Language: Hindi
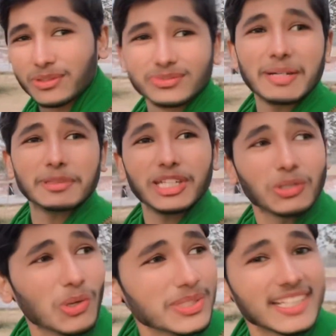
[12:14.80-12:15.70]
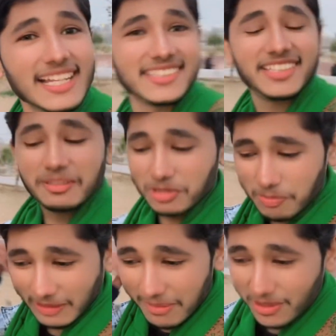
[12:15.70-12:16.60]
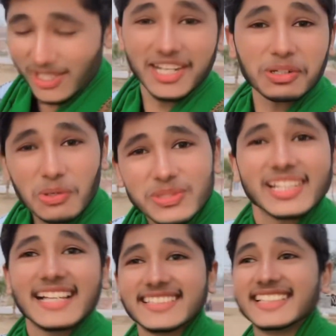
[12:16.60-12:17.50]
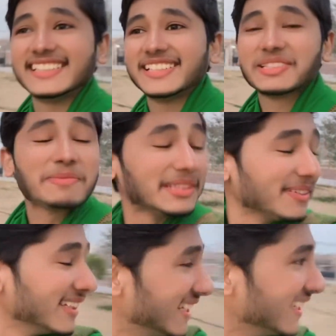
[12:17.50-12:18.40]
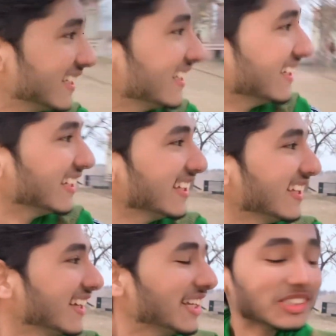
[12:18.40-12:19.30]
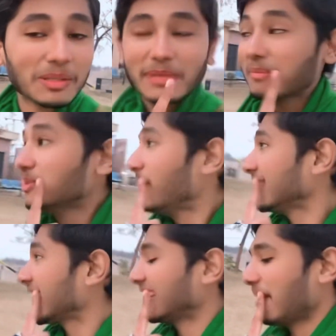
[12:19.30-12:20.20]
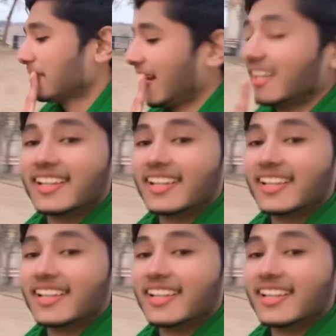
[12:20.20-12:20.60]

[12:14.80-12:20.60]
गुफ्ता पता नहीं कौन सी क्लासेस देती है मुझे पता भी चले ना कौन सी क्लासेस देती है इनको मतलब तुमने मुँह बंद रखना अपना